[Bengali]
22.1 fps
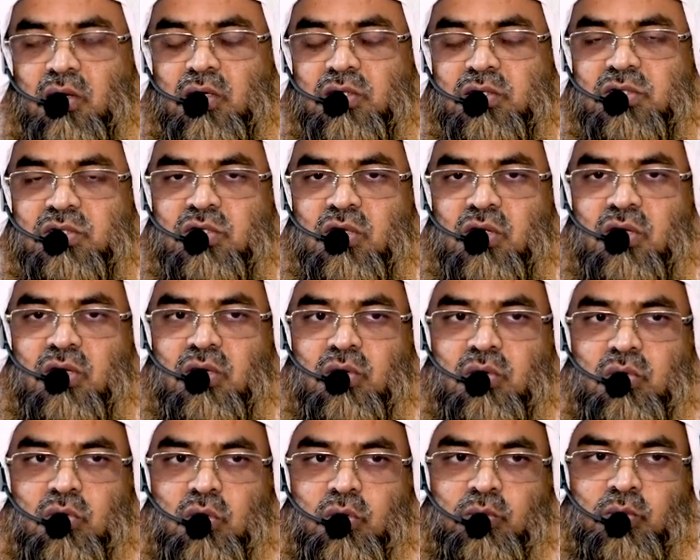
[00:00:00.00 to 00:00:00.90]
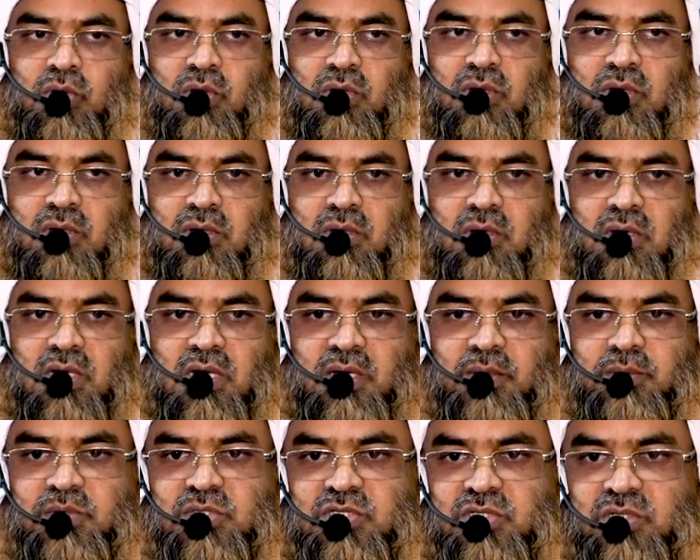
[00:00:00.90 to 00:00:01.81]
অন্তর কোমল
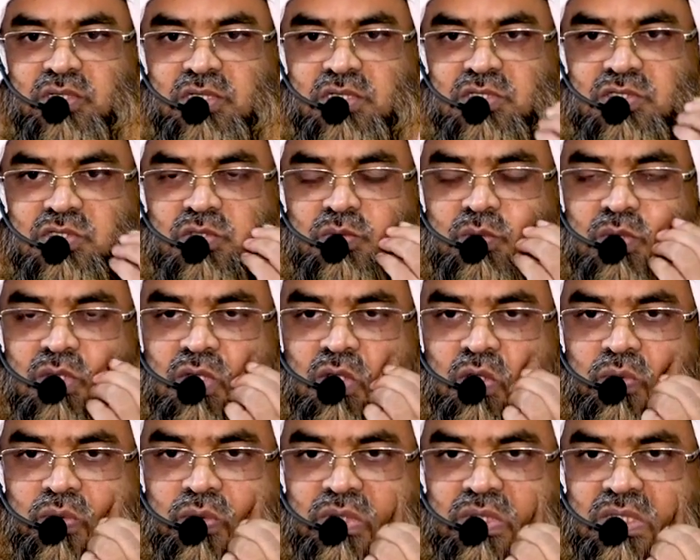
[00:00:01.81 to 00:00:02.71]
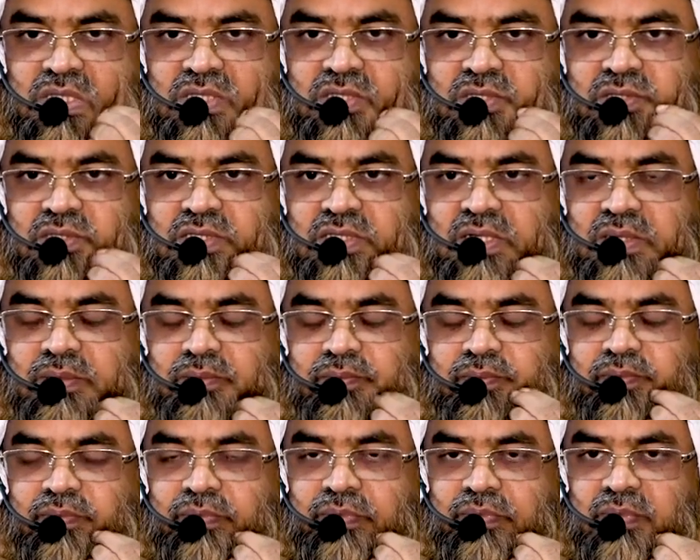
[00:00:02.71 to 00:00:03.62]
করার বিষয়ে কিছু বললে উপকৃত হতাম
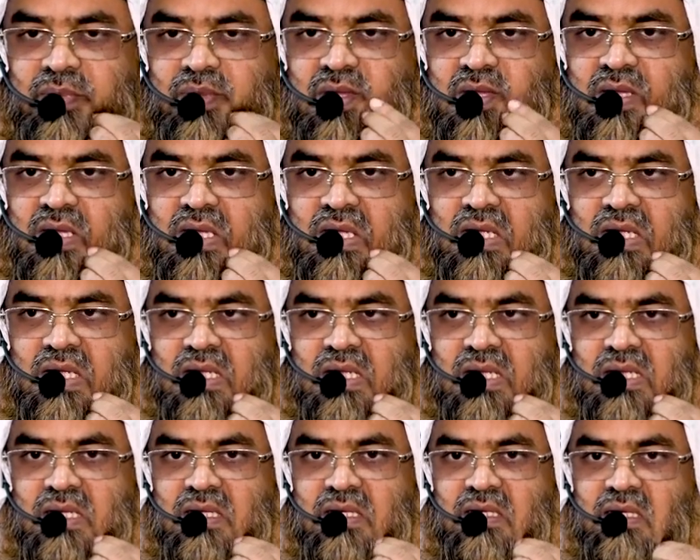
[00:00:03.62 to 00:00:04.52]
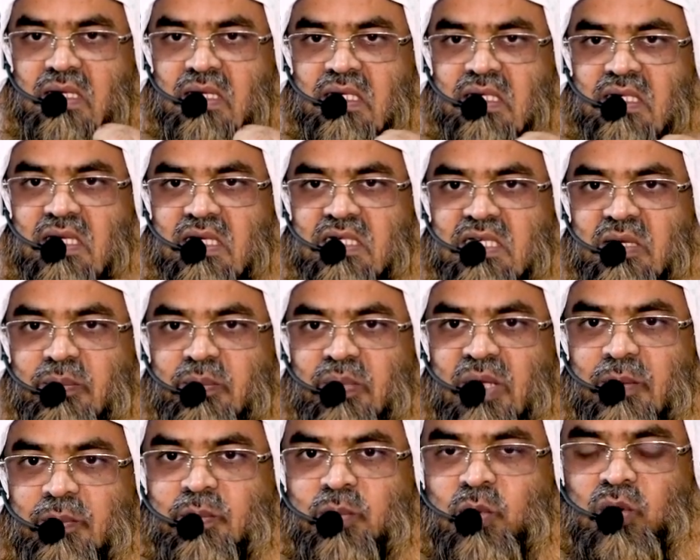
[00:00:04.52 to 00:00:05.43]
এটা একটা
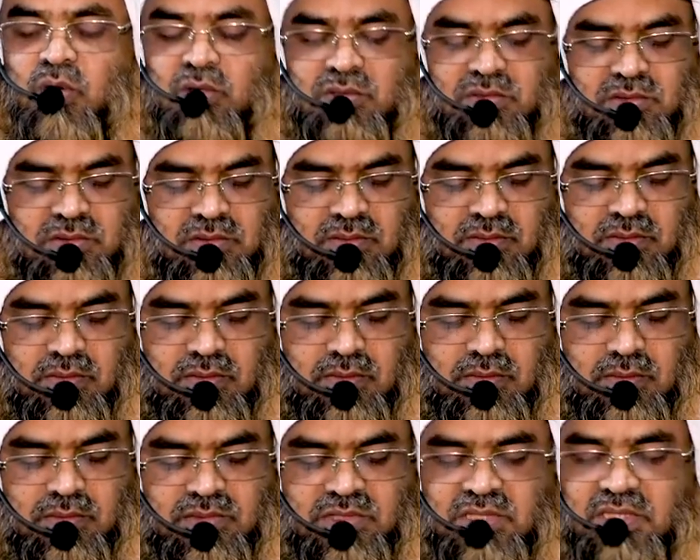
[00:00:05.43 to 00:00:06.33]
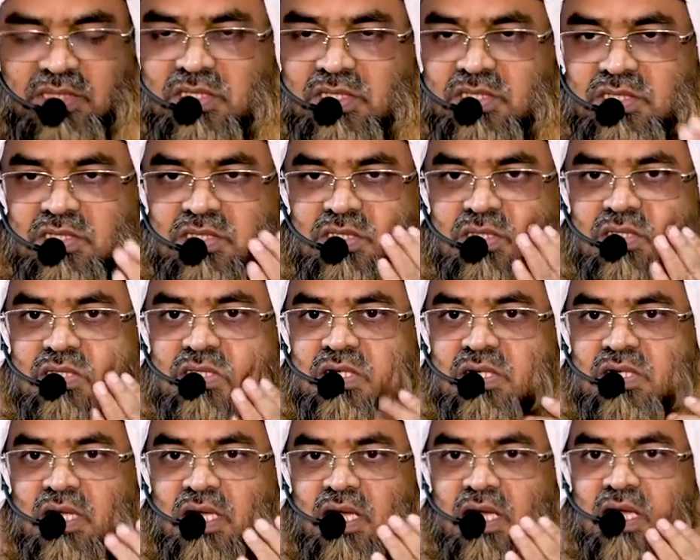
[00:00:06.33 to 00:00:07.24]
ব্যাপক জিনিস
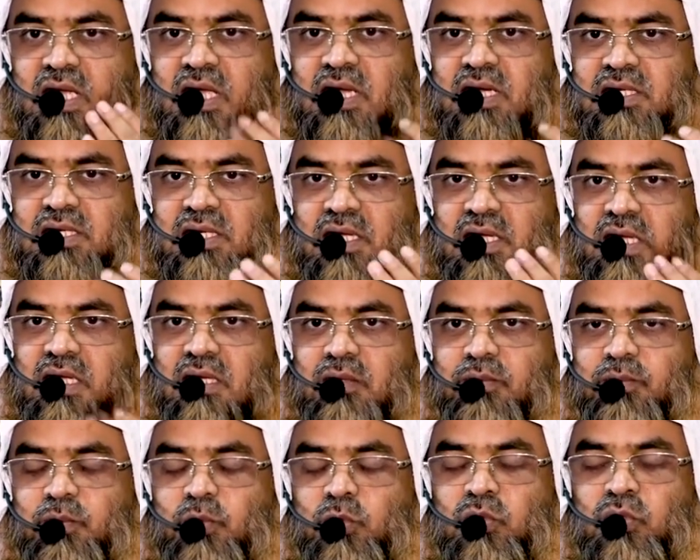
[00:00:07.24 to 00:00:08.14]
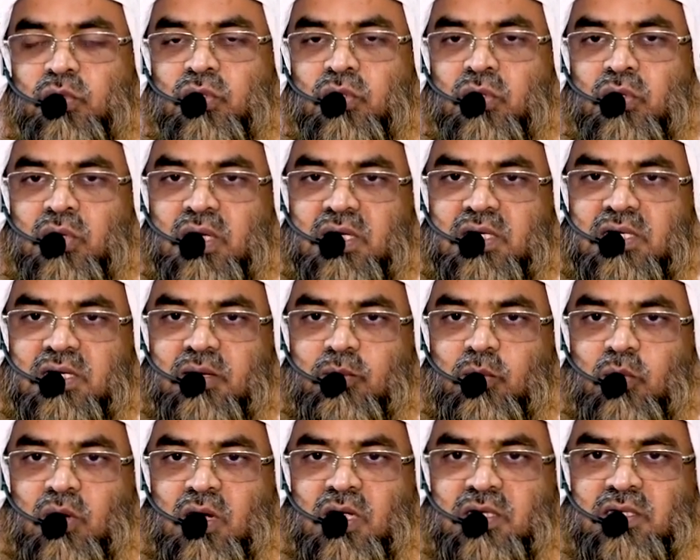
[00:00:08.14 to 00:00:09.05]
যেটা একটা পূর্ণ একটা
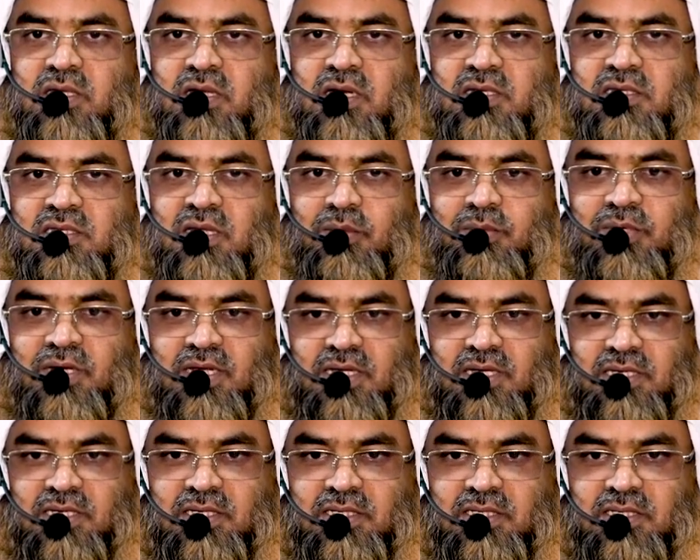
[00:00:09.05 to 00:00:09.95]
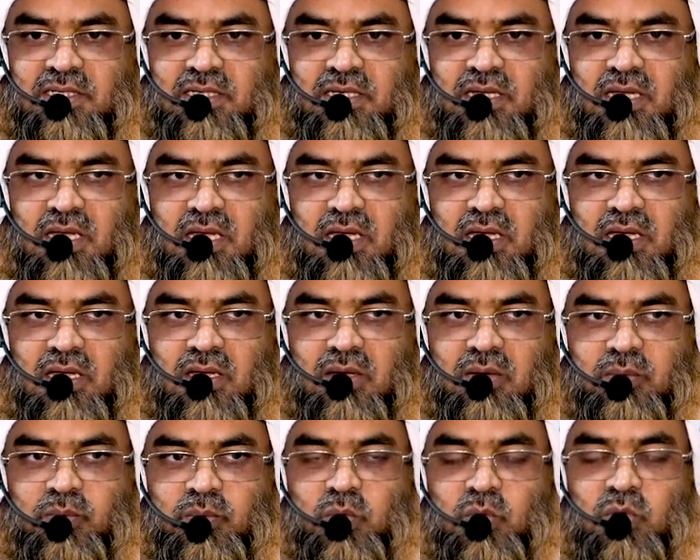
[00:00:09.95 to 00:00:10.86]
মহাদারার দাবি রাখে
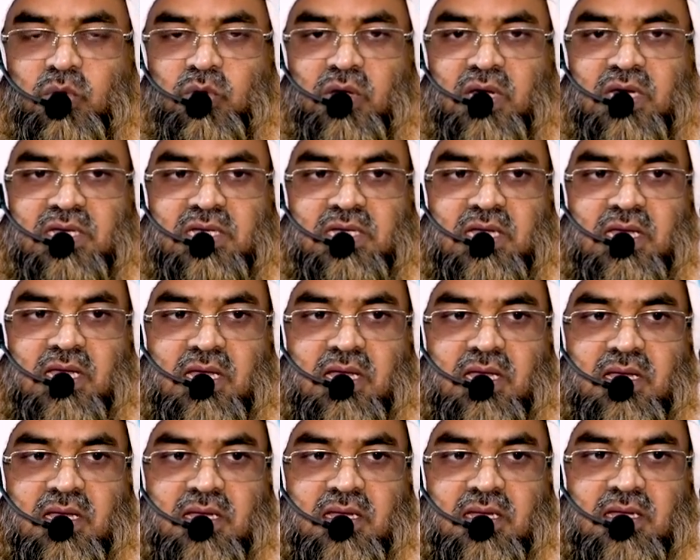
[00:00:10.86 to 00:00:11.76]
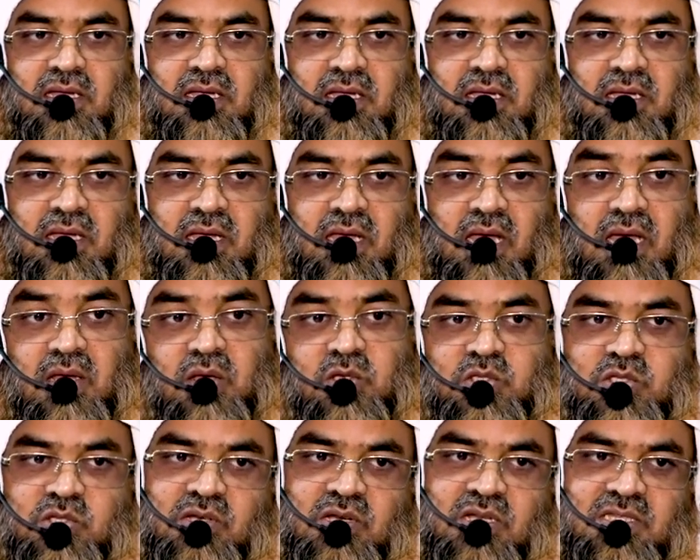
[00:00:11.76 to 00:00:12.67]
পূর্ণ একটা
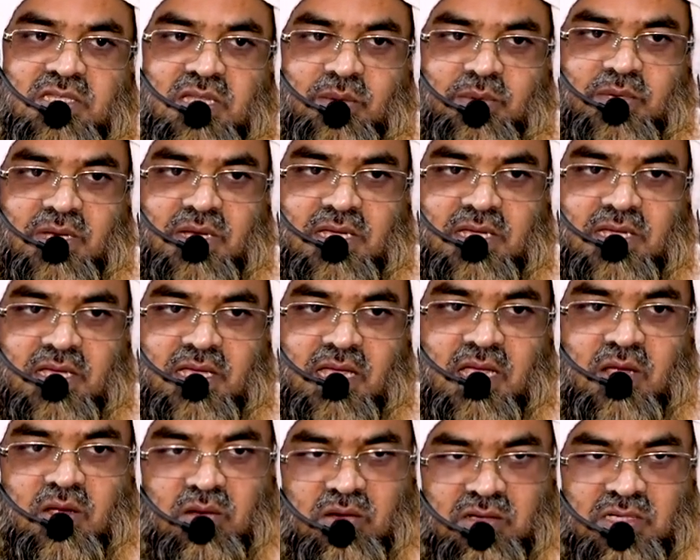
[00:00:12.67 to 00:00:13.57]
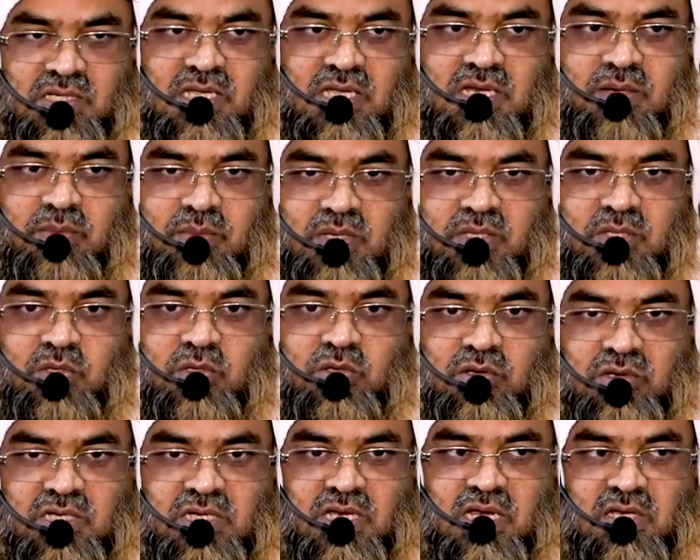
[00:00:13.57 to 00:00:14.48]
আলোচনার দাবি রাখে এক ঘন্টার বা দুই
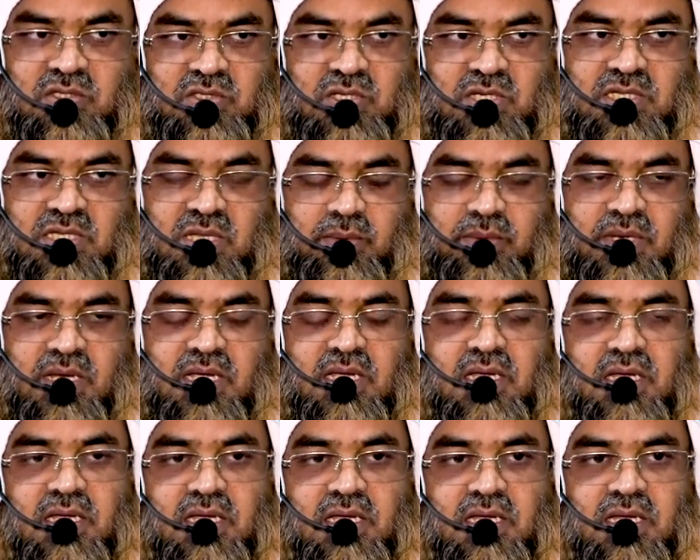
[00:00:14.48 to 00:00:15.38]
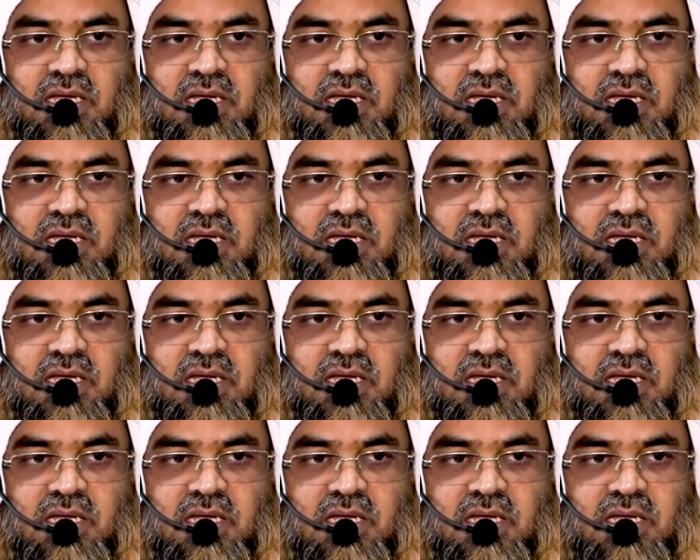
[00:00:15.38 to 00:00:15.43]
ঘন্টা আলোচনার দাবি রাখে